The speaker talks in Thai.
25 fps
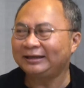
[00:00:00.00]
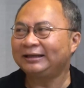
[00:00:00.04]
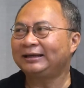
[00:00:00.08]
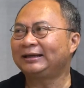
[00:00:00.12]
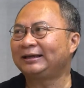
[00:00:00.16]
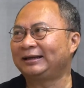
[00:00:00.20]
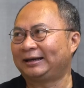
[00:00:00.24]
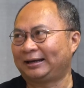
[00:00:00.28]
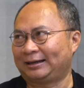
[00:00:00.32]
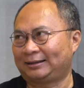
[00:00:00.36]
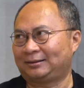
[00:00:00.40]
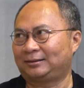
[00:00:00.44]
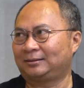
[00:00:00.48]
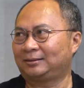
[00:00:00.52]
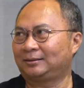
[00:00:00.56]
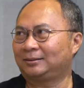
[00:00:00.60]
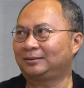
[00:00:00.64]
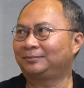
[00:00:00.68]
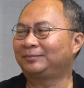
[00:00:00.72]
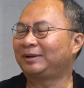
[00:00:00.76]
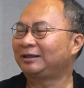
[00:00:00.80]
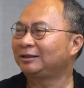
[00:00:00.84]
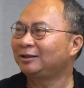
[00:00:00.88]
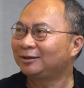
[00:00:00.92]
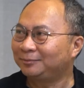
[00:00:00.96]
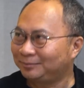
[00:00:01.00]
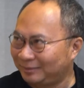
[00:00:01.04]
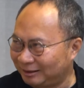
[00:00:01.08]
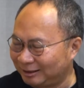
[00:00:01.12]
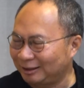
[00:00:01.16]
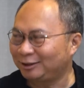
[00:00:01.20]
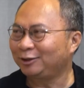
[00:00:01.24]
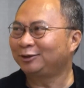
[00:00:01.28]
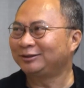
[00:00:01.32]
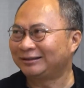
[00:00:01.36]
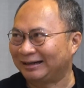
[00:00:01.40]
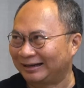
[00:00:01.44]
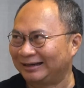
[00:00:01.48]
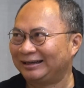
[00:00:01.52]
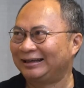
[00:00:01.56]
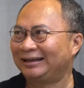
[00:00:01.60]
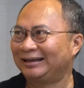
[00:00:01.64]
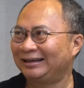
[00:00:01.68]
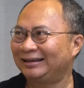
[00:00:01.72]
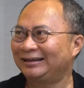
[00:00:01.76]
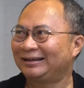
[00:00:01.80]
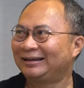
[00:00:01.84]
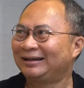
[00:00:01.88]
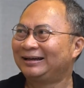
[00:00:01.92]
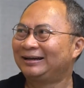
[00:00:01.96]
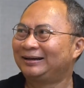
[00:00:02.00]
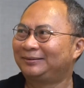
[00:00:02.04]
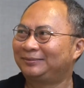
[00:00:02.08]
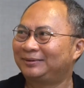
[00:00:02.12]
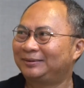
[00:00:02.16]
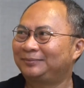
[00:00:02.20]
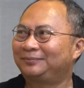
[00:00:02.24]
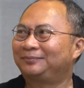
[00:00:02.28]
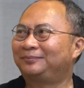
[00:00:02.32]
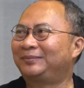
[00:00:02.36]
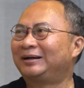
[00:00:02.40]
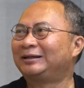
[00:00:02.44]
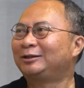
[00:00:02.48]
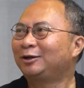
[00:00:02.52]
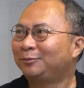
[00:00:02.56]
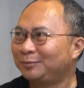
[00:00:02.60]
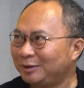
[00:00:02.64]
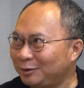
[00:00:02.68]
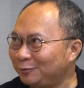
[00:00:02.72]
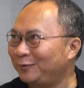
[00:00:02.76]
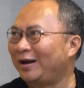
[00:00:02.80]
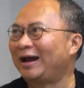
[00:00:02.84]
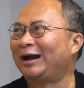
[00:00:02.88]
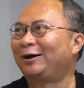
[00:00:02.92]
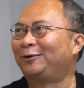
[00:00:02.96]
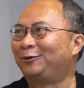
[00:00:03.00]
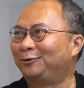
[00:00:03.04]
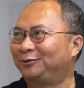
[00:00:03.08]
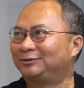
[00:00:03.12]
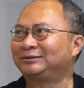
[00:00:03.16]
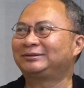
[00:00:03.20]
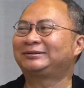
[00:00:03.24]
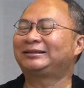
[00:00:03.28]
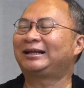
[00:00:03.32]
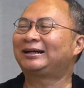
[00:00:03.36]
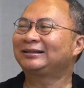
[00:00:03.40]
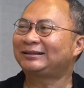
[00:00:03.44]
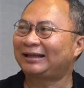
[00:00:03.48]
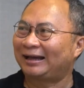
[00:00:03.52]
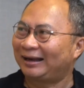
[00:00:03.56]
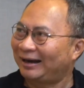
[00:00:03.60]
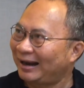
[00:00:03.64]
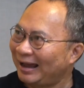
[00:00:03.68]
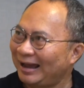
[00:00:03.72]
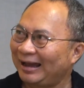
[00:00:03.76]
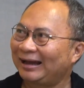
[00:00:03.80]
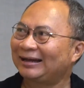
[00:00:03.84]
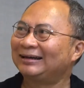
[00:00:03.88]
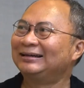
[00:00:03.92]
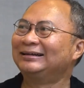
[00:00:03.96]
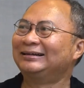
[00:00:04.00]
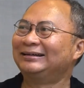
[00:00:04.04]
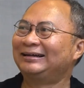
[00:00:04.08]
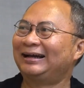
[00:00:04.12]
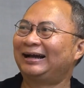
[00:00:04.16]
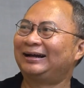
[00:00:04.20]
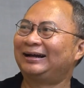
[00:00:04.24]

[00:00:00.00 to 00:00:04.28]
ี่ดีเนี่ยมันมันจะต้องอย่างนี้ มันต้องมีแววมันต้องมีแววตั้งแต่แรกเลย